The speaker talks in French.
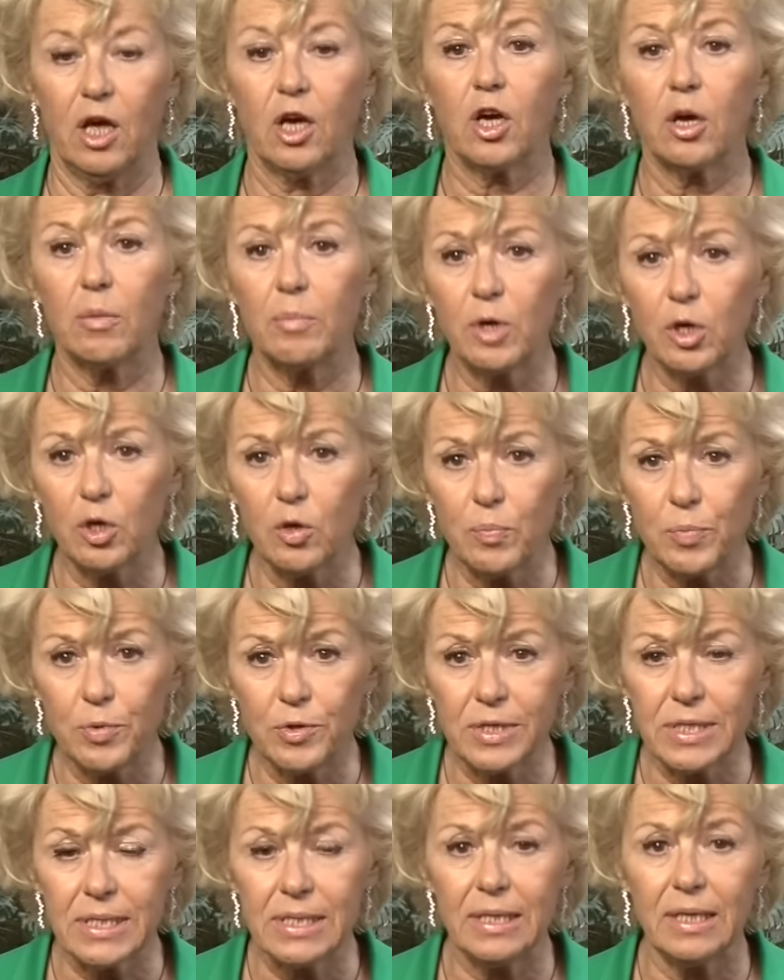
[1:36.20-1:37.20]
Comment le
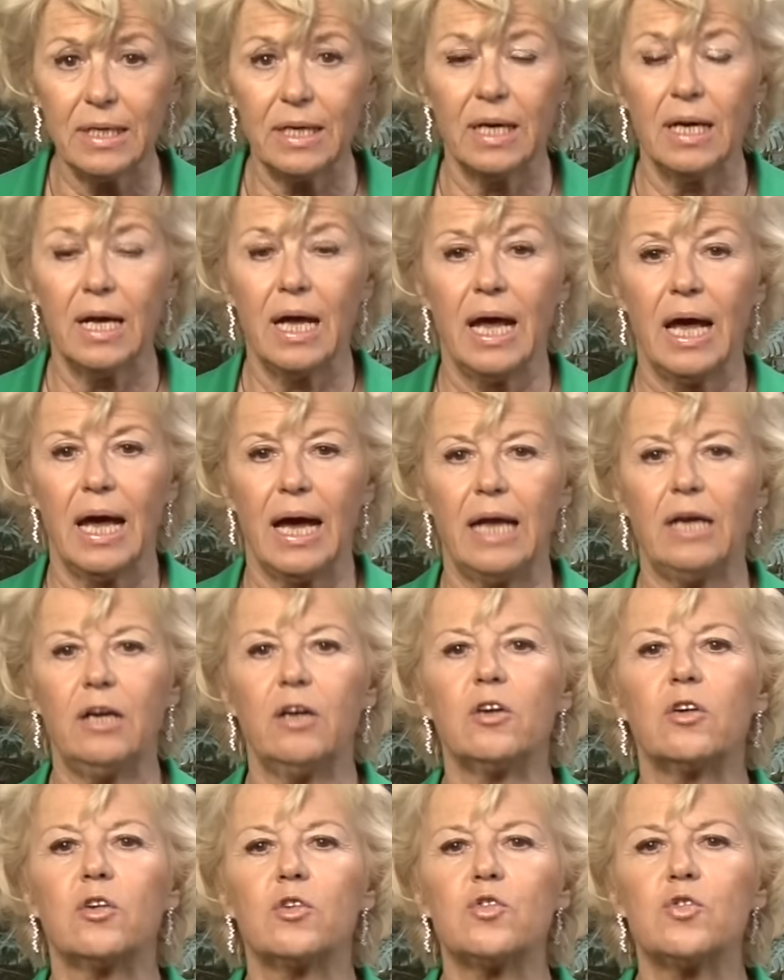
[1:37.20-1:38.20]
peut-il
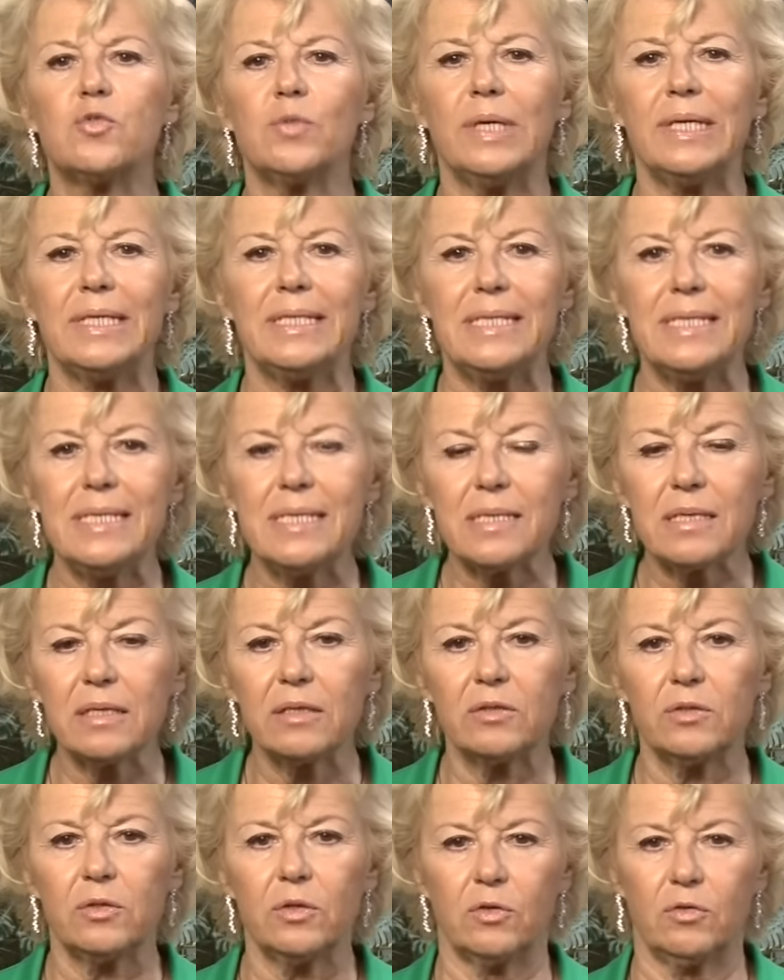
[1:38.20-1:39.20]
alors que sous les dix
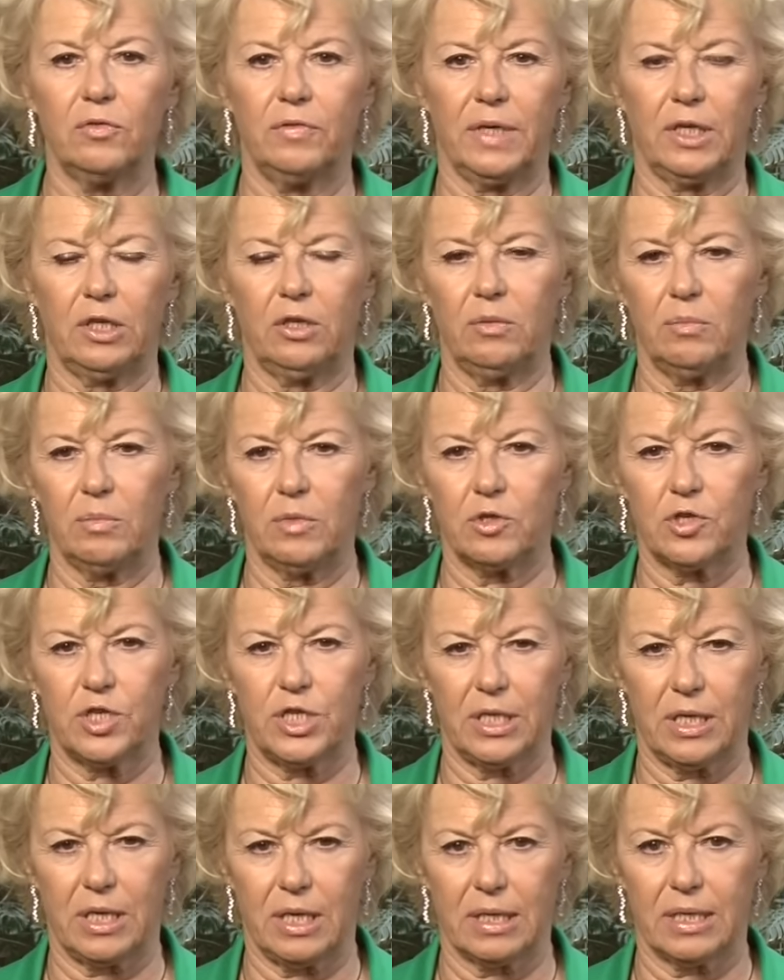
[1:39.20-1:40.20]
ans de gouvernement
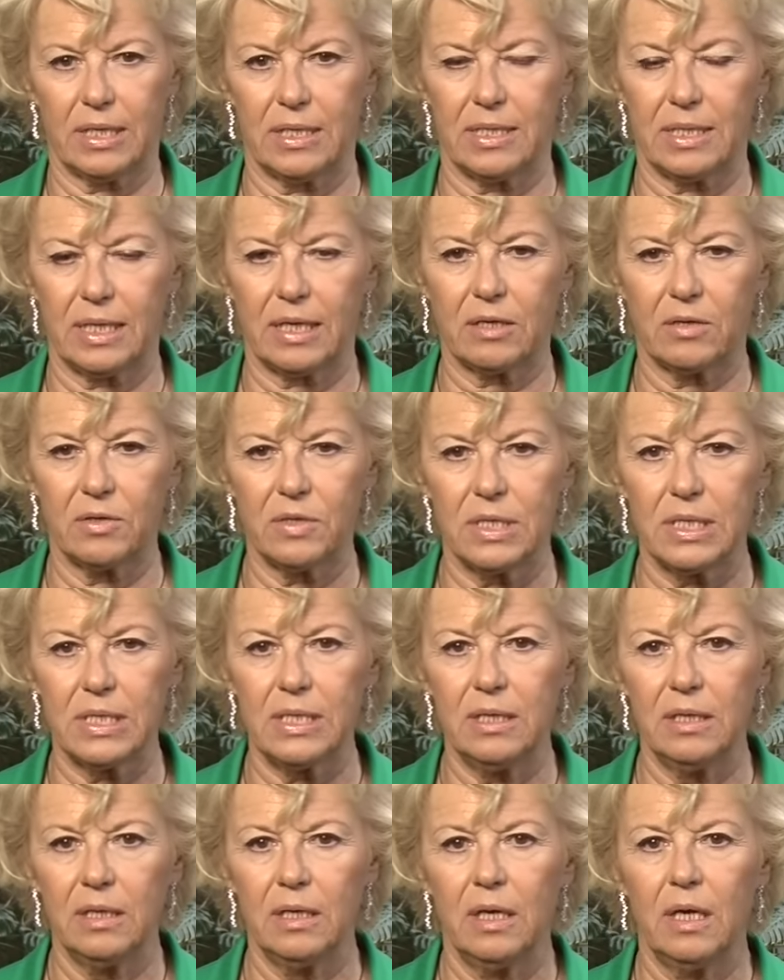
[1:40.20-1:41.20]
Chirac et
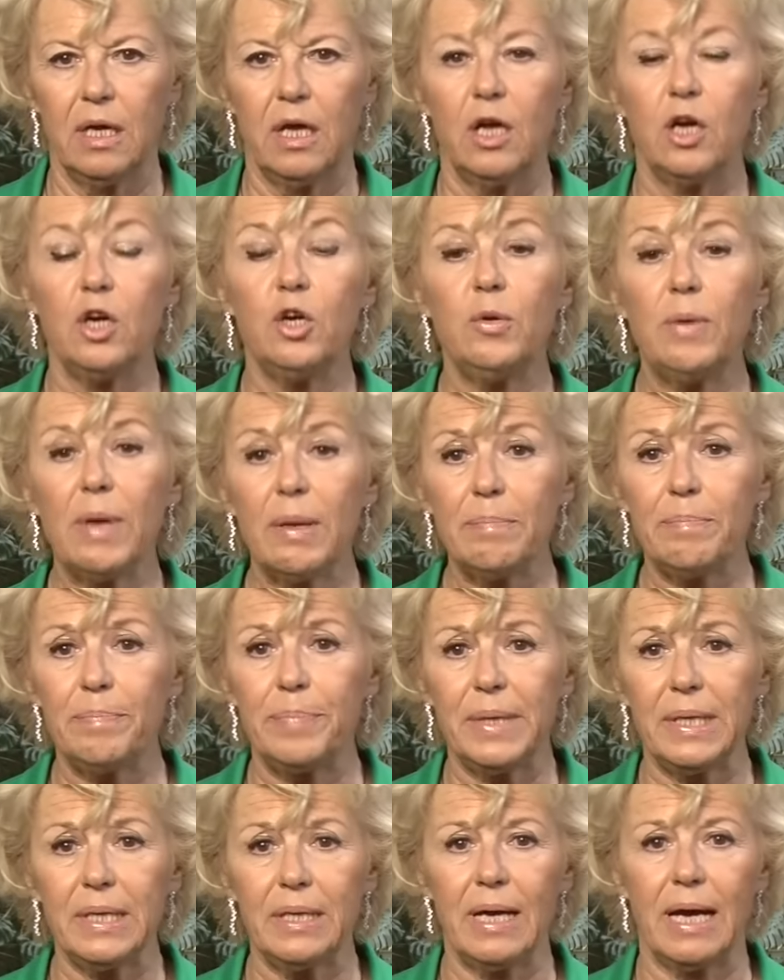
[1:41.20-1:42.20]
Sarkozy,
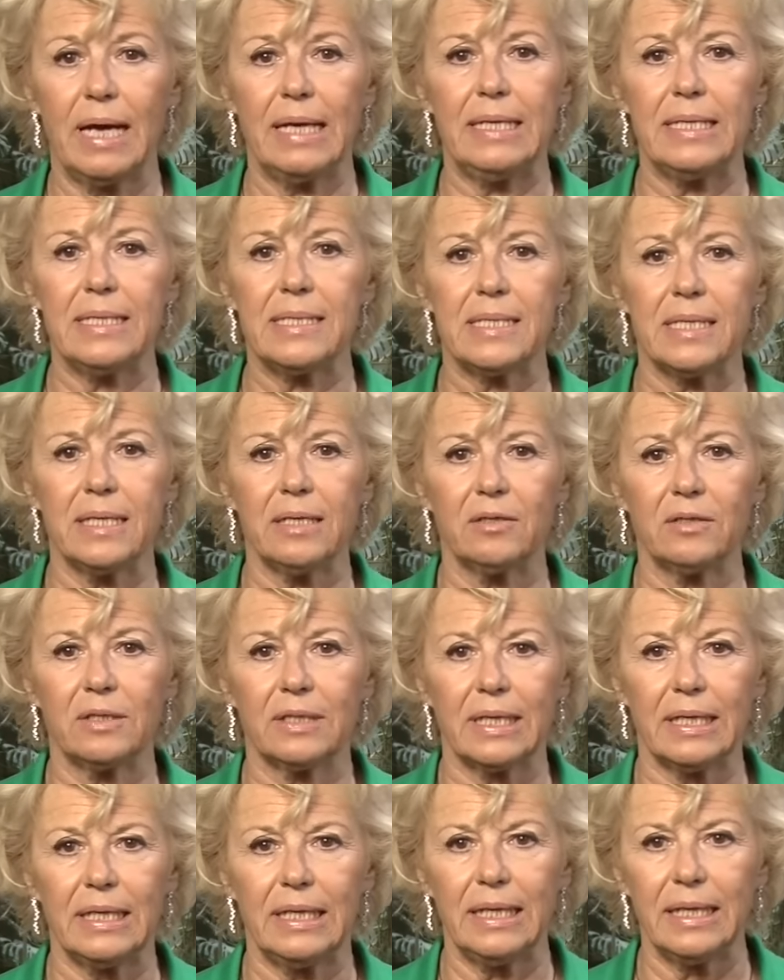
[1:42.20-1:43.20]
l'UMP a laissé
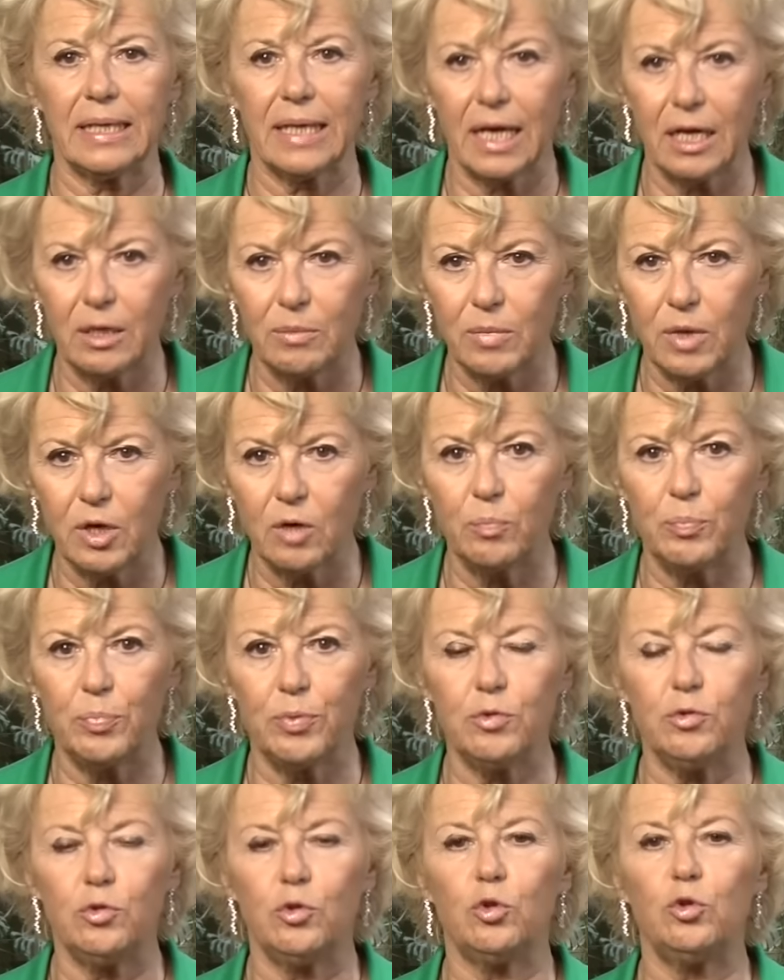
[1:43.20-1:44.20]
entrer légalement
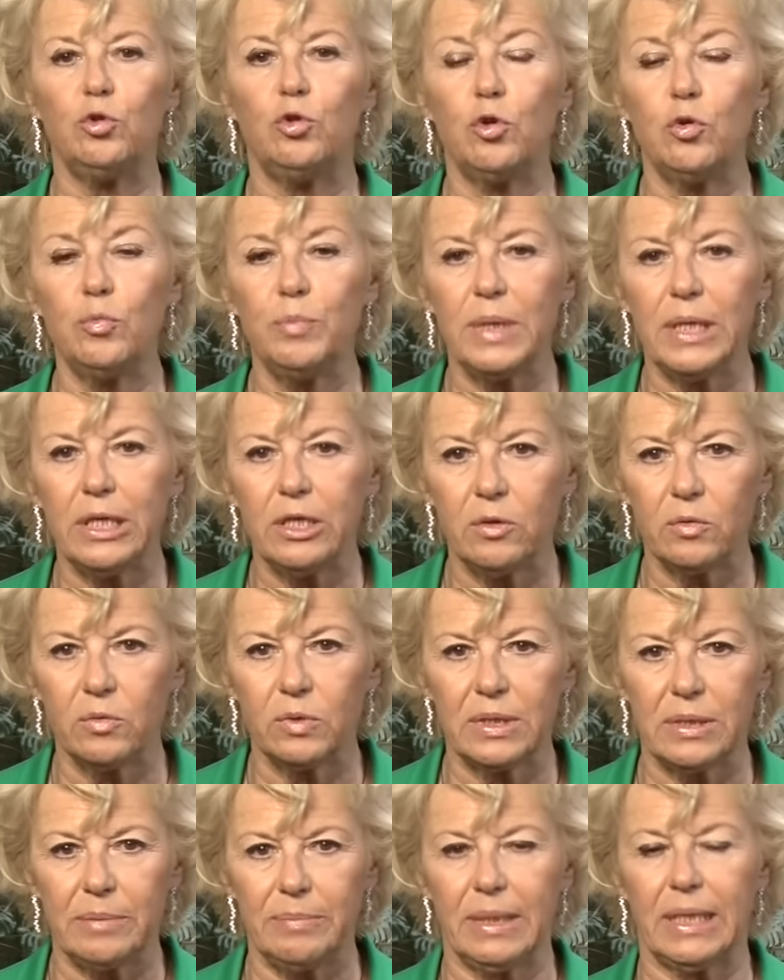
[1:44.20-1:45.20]
plus de 2 millions
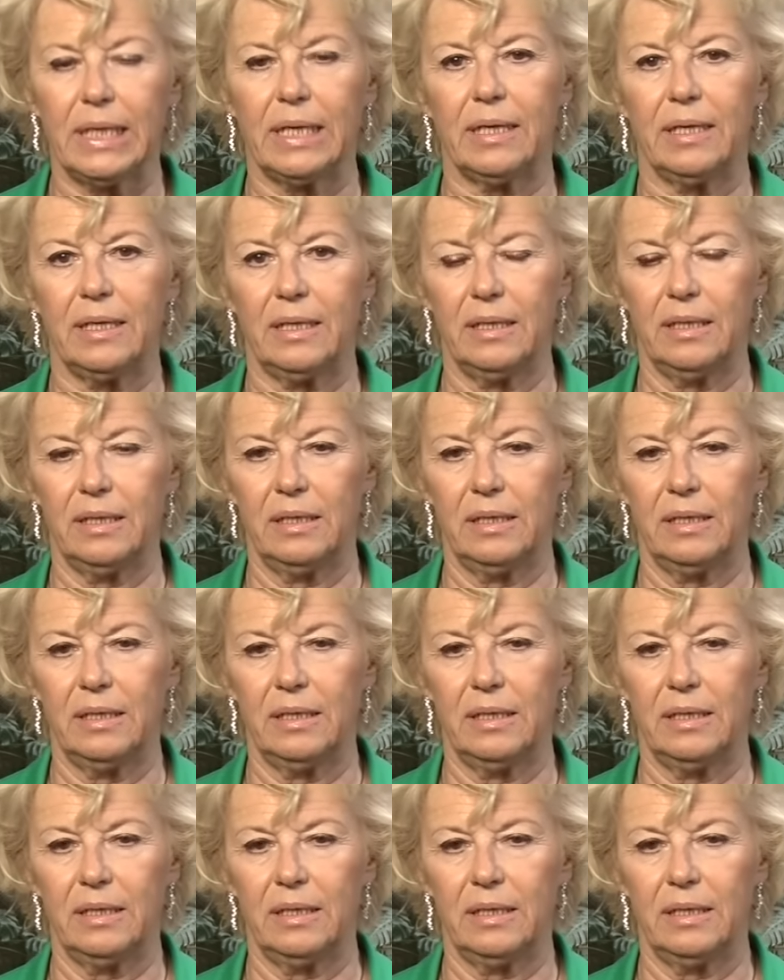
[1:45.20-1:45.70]
d'immigrés